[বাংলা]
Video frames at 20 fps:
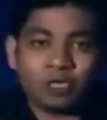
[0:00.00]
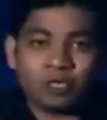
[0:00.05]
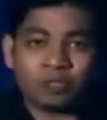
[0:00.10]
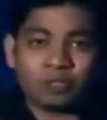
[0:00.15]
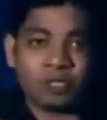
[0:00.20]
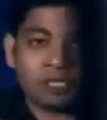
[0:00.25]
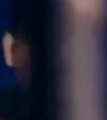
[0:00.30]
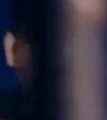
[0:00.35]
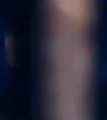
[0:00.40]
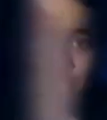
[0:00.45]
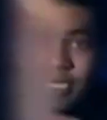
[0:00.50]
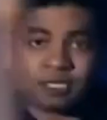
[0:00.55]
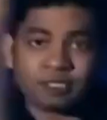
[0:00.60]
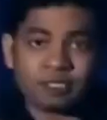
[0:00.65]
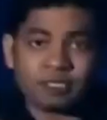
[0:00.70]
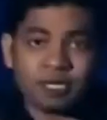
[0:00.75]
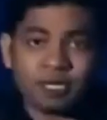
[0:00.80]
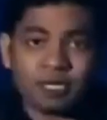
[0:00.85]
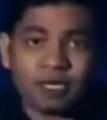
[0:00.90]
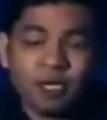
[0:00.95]
গড়ে উঠেছে
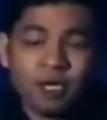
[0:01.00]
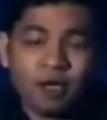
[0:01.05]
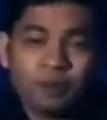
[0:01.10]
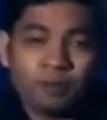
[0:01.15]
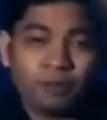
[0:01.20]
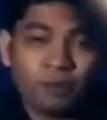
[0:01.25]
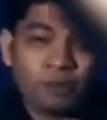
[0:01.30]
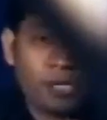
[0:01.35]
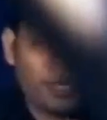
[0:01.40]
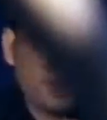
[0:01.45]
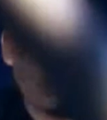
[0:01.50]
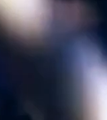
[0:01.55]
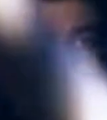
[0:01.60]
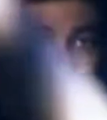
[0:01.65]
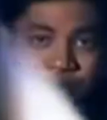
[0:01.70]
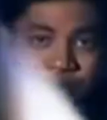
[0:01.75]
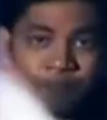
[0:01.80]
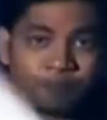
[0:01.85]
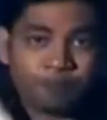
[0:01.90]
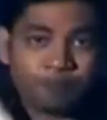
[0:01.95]
রাস্তার মোড়ে
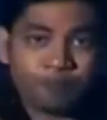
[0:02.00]
মোড়ে